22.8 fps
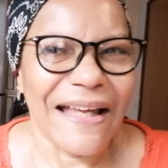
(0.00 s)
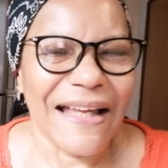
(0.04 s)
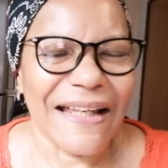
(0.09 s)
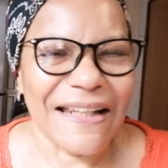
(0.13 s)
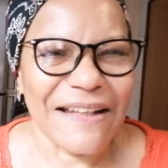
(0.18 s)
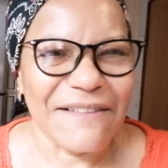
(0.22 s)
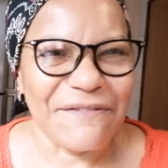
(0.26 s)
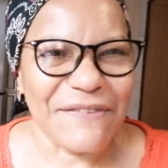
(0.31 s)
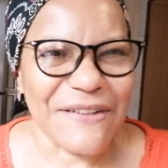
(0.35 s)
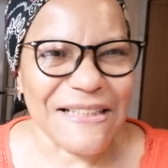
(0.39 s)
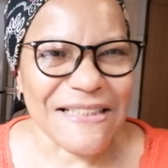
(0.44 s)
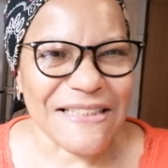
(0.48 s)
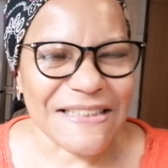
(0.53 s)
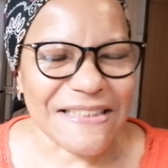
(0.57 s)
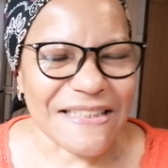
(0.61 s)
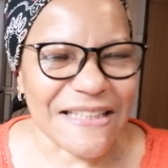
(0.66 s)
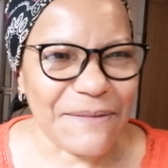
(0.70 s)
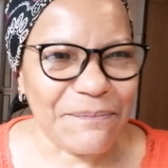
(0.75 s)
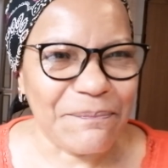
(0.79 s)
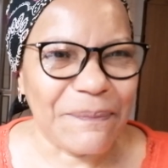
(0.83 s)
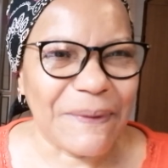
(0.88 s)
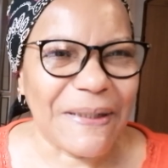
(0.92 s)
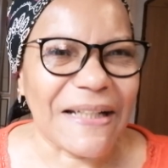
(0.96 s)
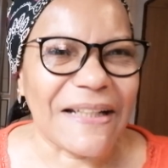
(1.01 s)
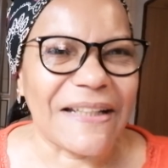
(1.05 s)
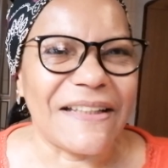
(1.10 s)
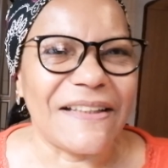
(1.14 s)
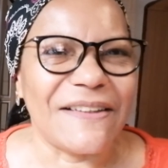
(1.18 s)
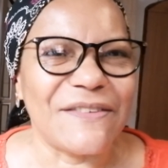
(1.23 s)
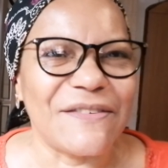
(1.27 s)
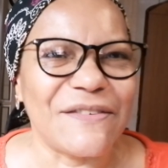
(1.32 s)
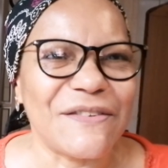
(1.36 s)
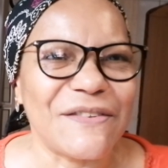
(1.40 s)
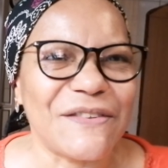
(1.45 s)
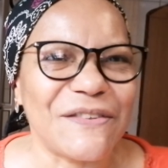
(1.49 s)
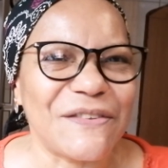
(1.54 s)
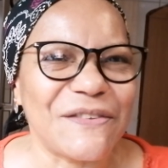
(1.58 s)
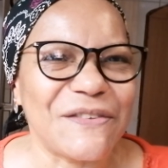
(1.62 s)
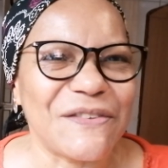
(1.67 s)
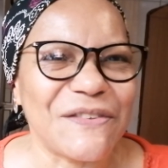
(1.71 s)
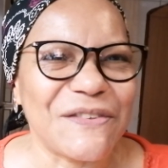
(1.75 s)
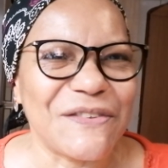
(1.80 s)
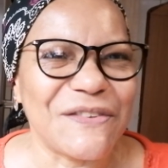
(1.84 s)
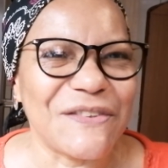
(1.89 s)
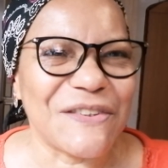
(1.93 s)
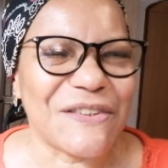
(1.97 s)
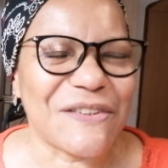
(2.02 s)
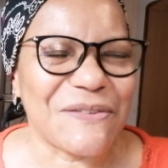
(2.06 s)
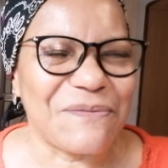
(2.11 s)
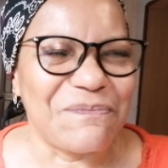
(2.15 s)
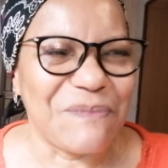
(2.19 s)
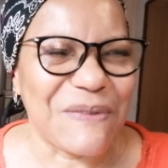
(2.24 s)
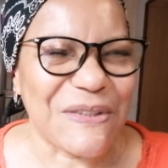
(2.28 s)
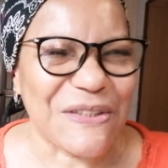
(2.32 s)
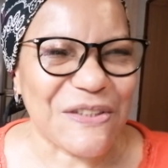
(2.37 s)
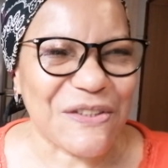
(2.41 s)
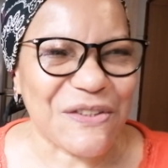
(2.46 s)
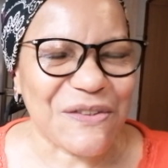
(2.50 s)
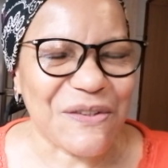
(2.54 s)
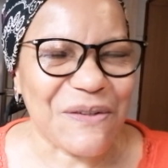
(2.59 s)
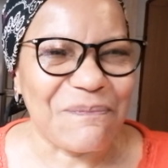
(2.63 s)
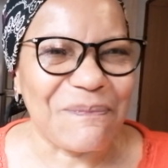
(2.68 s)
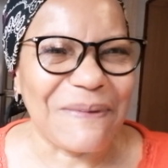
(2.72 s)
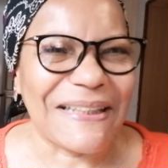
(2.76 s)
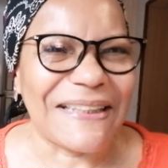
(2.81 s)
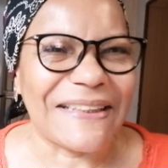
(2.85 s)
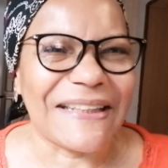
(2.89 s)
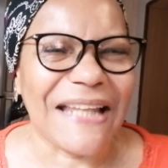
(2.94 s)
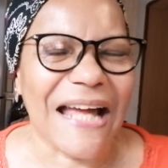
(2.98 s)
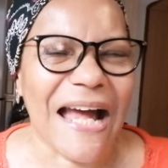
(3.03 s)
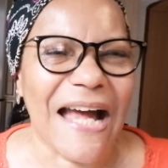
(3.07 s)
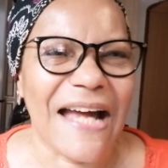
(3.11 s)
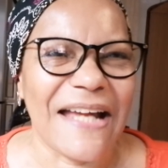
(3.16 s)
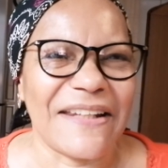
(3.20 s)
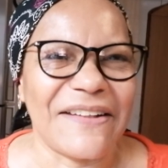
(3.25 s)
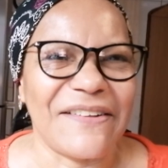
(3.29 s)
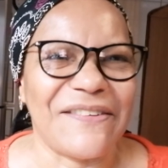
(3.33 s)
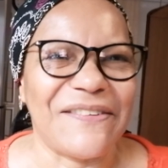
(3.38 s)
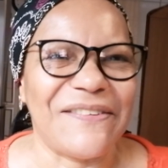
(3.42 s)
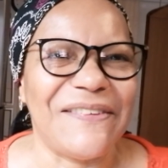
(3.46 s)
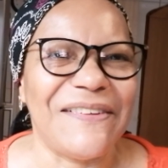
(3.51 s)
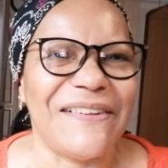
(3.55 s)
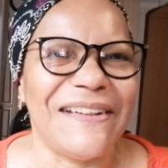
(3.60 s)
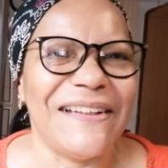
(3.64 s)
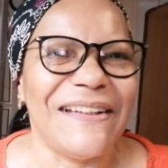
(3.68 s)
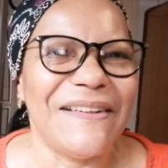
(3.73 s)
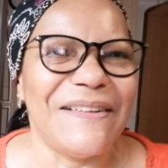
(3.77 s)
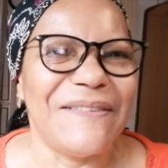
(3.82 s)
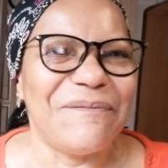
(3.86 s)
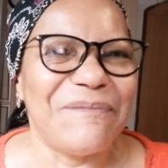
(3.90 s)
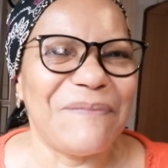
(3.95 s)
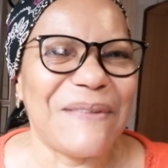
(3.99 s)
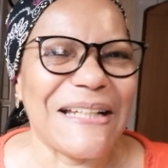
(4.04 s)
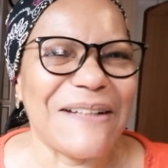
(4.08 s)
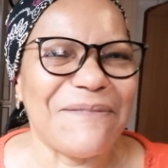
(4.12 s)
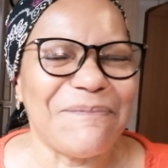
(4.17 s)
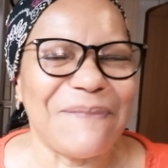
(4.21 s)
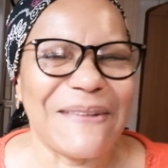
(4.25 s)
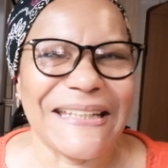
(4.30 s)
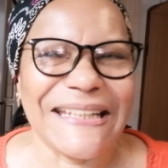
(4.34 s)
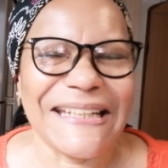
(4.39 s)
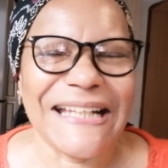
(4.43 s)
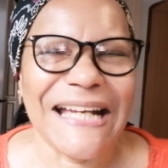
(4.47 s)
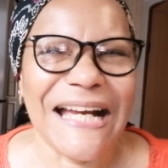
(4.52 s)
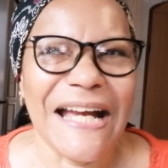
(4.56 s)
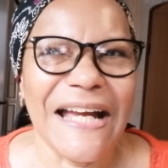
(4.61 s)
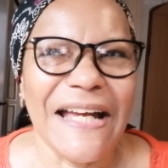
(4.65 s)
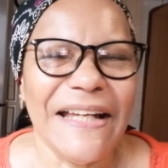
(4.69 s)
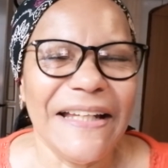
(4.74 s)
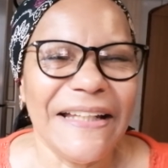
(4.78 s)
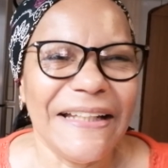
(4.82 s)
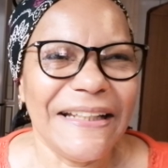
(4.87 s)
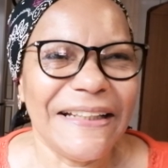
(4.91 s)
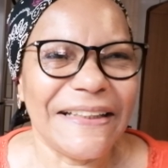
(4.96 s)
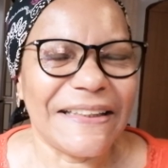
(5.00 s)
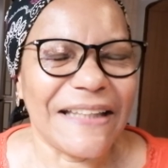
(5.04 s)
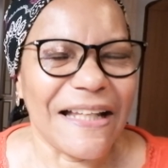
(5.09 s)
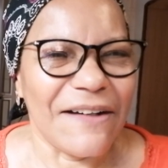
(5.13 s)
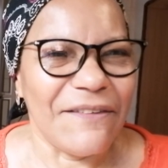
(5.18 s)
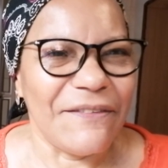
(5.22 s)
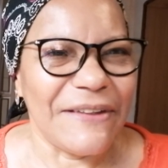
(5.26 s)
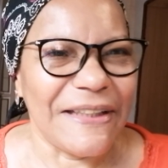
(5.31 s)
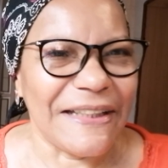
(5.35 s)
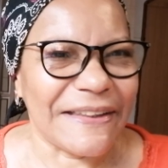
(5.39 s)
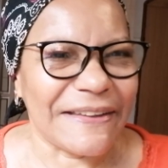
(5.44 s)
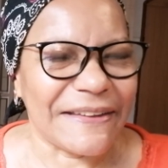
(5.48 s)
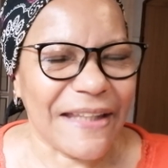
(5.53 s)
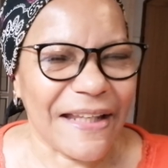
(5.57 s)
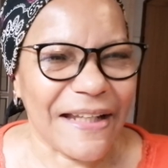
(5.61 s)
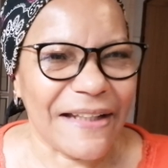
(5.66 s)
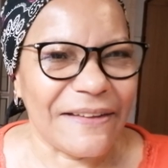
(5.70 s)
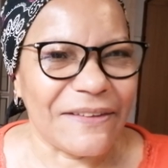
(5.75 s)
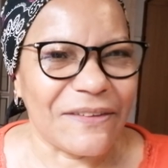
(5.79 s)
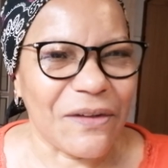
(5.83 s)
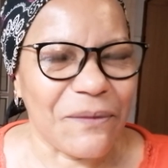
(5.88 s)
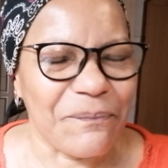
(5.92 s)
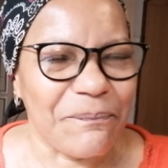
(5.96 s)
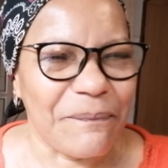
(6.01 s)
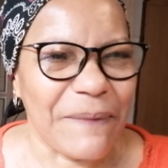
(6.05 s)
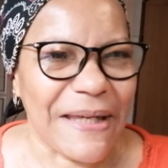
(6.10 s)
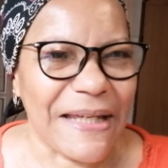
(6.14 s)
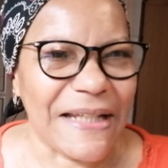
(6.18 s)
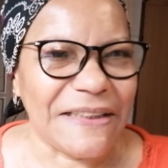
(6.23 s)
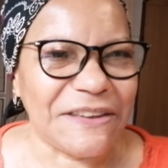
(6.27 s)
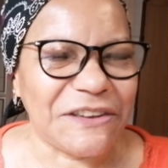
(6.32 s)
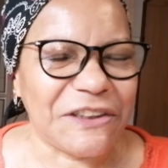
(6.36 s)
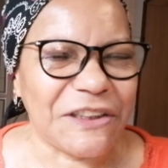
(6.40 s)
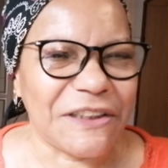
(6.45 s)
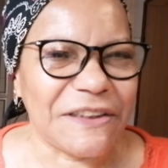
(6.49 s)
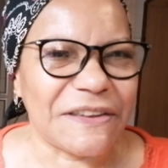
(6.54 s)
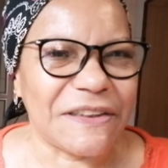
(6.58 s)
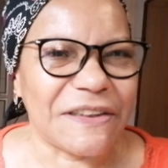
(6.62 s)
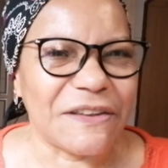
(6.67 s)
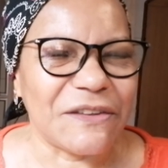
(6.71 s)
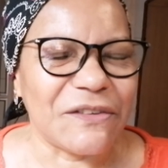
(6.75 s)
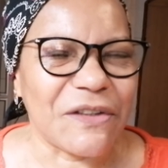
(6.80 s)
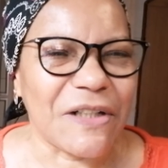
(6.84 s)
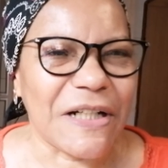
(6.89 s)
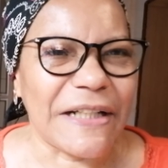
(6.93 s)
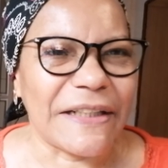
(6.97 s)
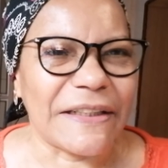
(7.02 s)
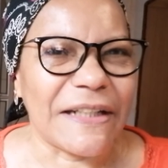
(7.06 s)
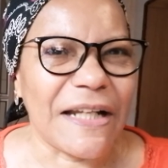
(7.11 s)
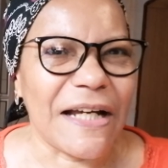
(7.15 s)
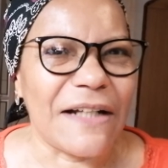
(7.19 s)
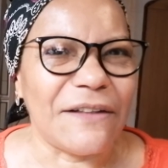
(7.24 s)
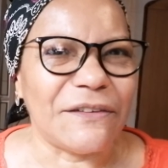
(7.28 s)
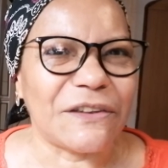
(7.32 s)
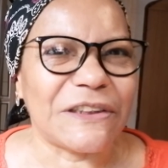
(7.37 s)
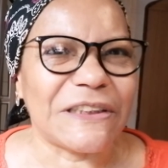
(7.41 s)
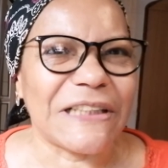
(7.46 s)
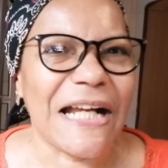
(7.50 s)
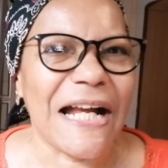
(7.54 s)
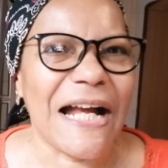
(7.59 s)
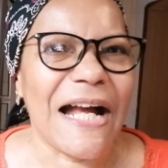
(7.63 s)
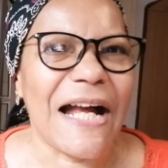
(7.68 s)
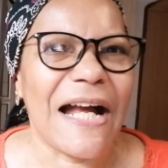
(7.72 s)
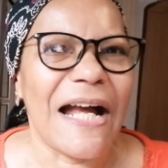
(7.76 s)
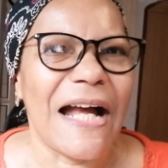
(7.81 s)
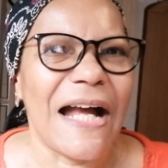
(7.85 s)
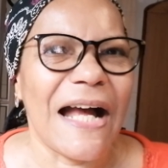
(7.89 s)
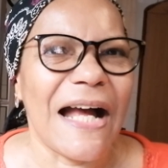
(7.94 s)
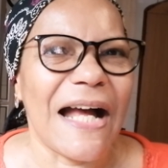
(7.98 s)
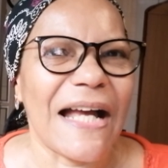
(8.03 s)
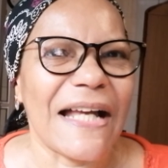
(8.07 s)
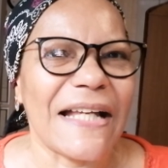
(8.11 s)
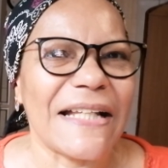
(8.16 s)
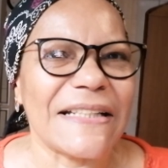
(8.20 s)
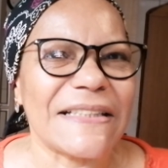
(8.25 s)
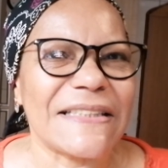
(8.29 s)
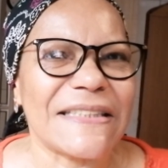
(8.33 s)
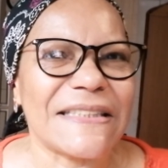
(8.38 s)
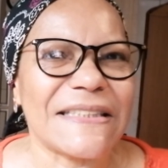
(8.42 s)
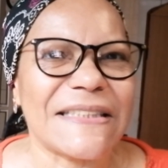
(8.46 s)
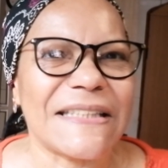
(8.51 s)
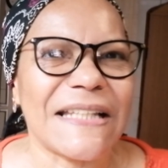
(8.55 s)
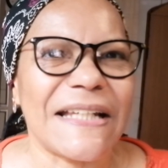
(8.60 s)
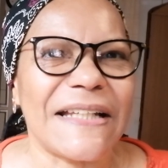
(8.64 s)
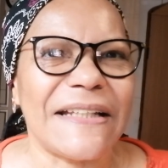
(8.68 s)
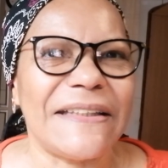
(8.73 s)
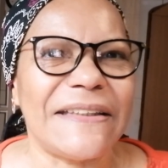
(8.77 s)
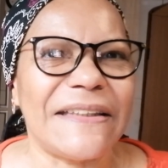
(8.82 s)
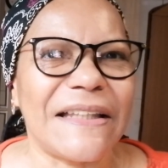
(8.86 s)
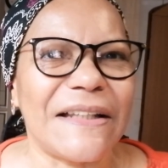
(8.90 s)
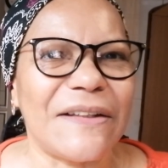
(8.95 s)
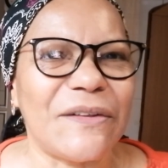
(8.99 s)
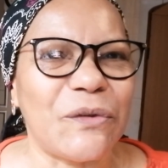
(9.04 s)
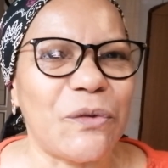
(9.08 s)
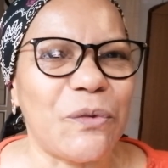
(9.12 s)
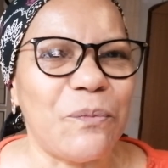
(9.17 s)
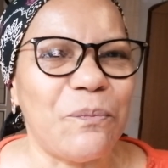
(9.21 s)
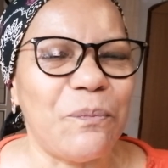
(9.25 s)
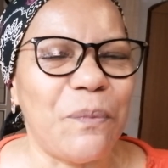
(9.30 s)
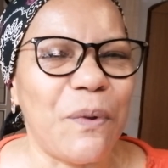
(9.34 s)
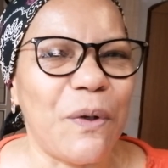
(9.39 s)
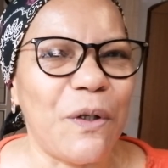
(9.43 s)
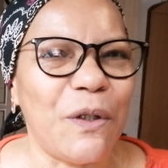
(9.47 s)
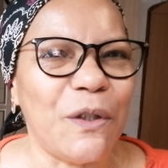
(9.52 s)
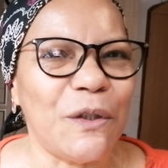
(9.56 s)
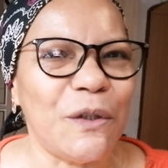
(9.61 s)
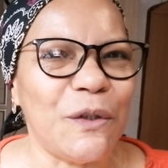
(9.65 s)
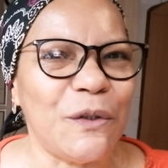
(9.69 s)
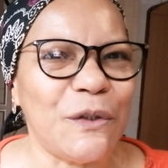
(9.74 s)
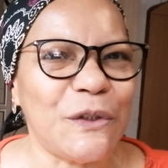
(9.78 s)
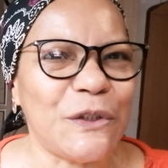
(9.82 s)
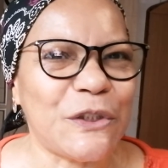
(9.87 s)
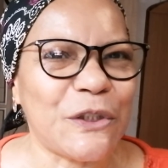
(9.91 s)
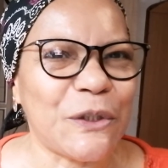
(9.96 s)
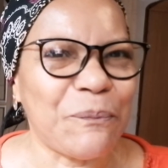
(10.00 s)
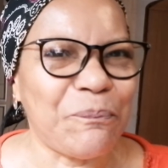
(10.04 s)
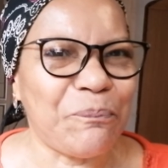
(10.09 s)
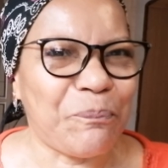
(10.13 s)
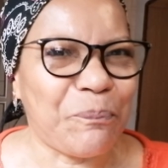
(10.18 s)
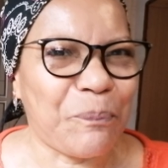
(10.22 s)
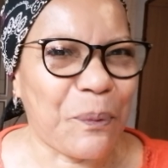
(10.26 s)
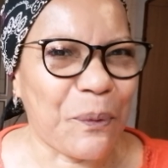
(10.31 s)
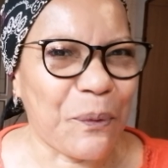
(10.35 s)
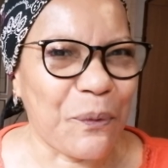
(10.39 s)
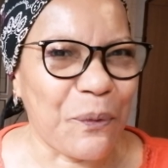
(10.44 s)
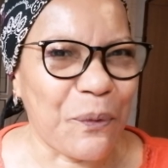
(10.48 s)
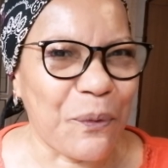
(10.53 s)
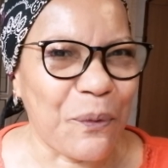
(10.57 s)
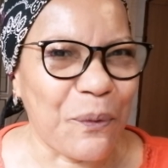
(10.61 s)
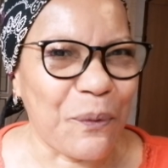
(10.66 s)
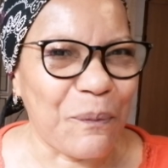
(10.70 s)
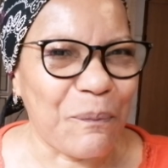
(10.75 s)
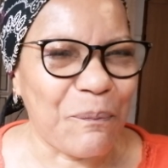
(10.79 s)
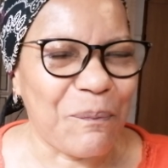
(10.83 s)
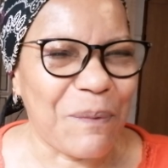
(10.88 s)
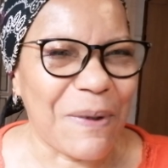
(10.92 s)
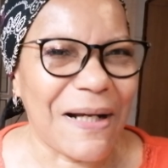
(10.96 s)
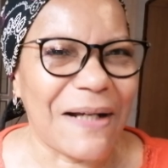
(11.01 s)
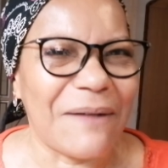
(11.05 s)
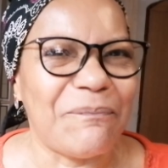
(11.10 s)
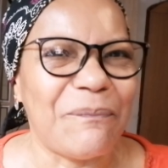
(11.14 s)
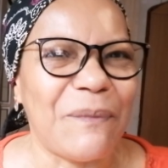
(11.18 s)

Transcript: Ela vem sempre aqui no, nos meus comentários, minha amiga. Então, e tem também, gente, no canal já a receita do bolo de puba.